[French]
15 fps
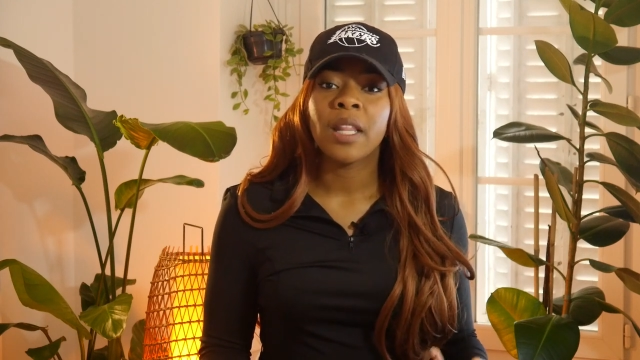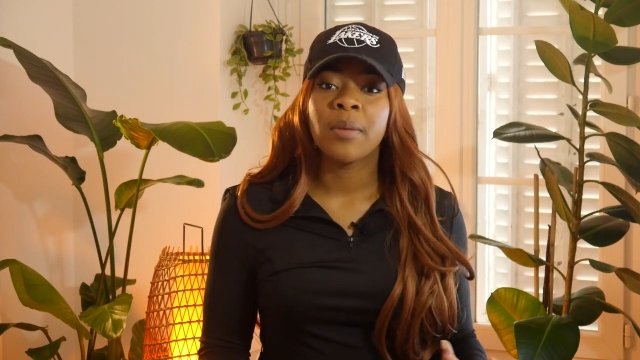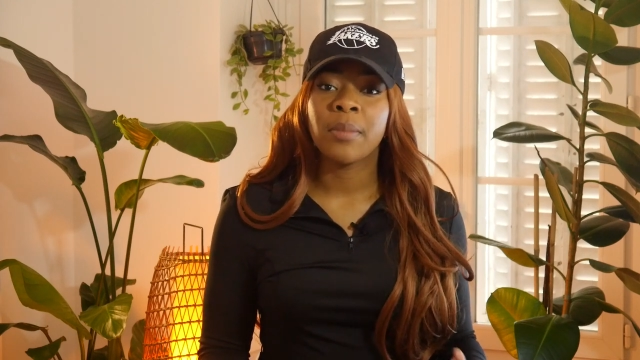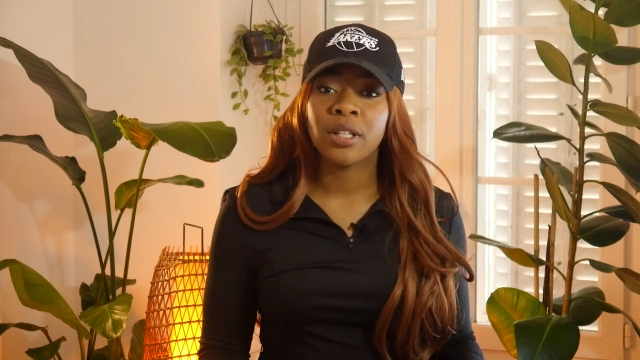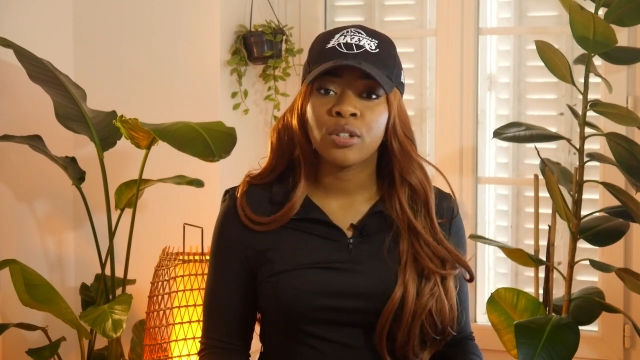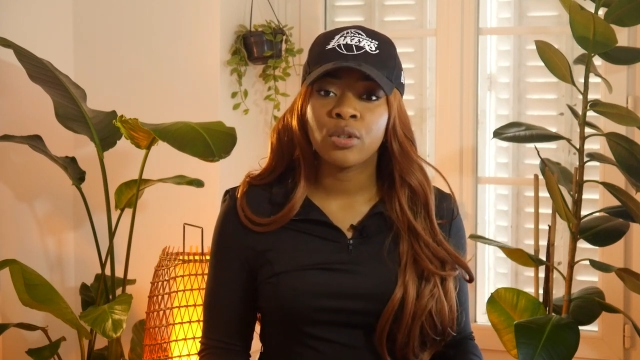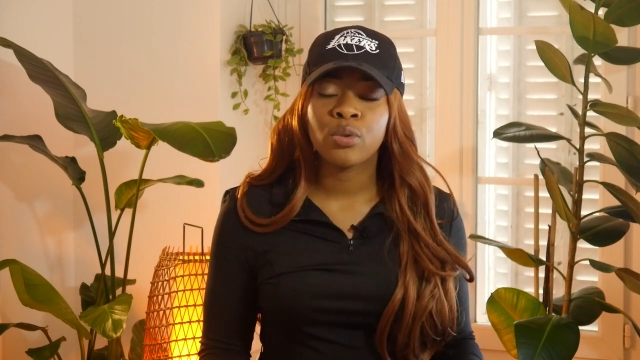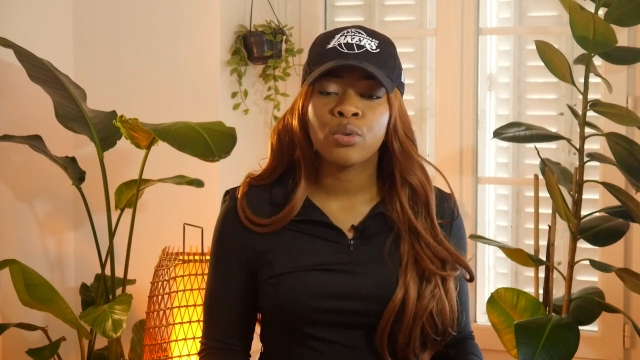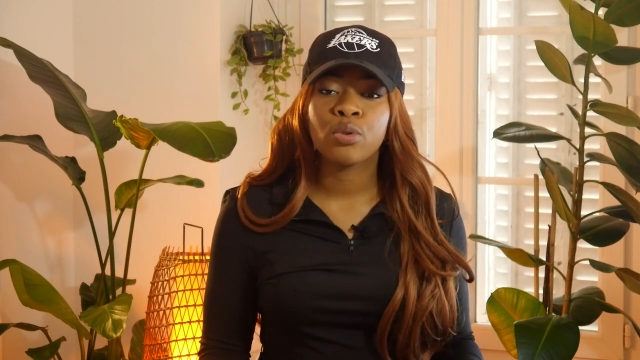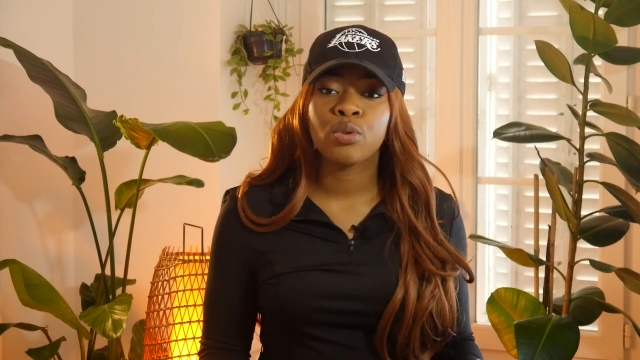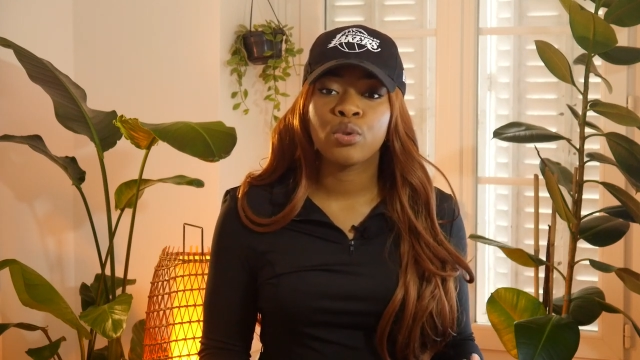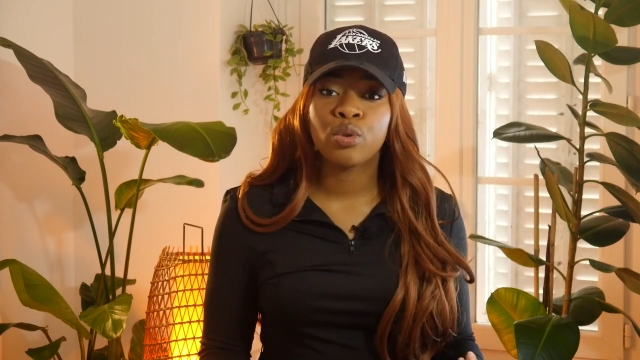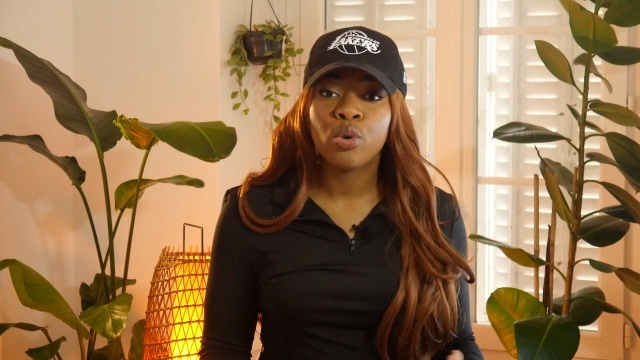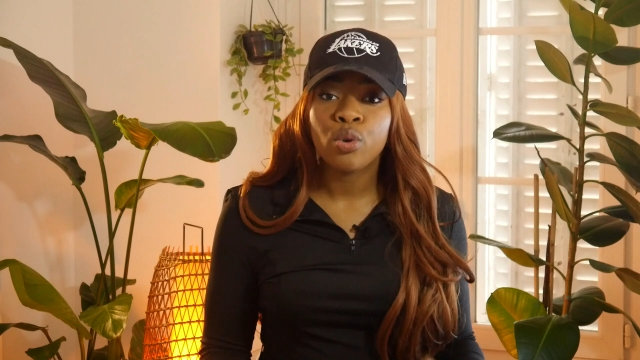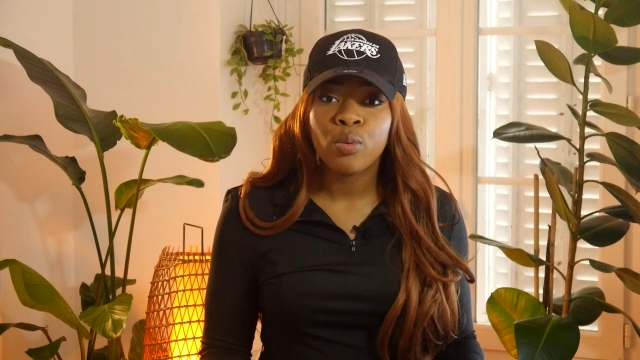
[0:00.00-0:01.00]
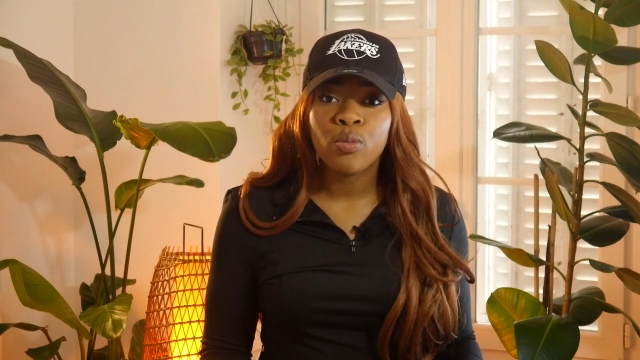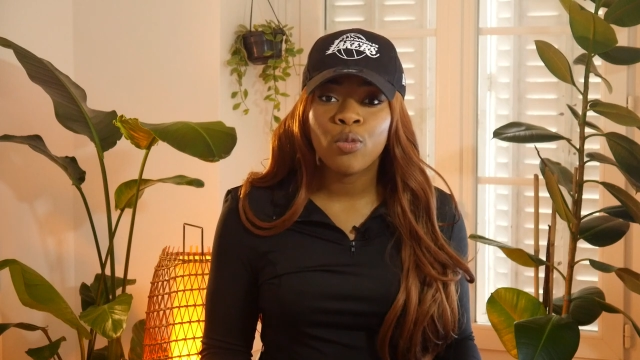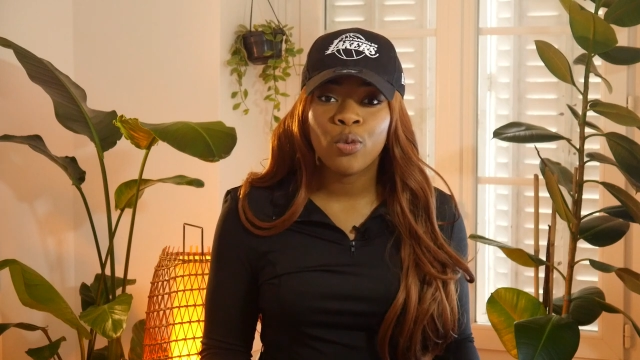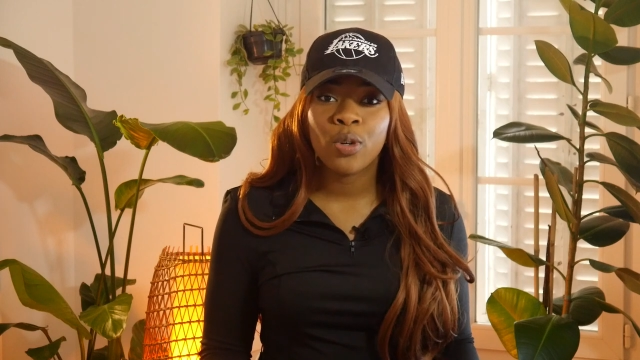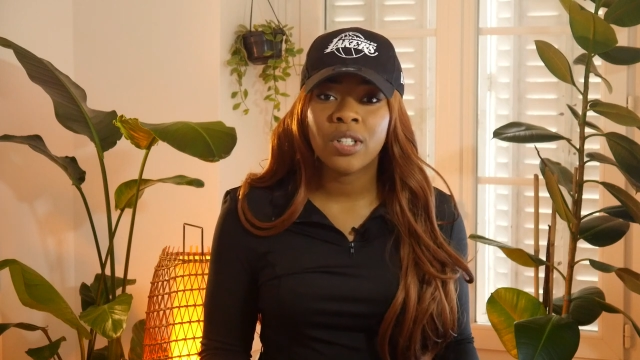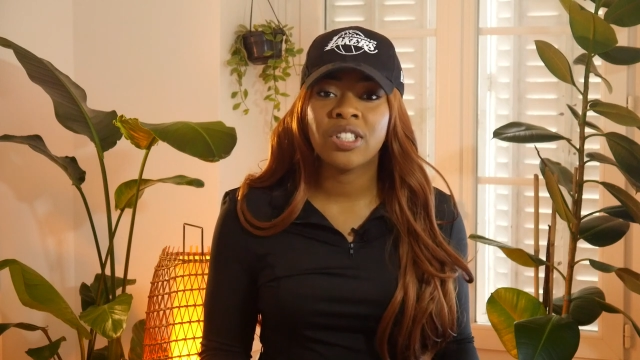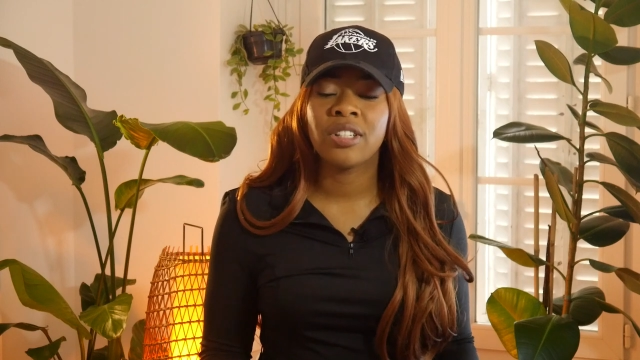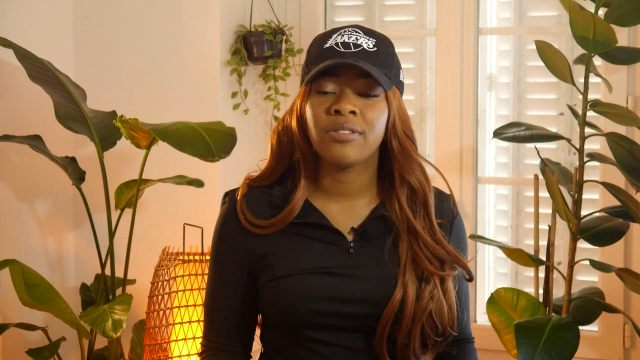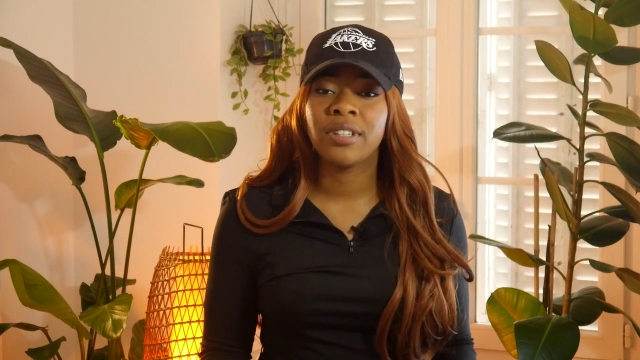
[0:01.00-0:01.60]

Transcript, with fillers: Maintenant, de ce que moi j'ai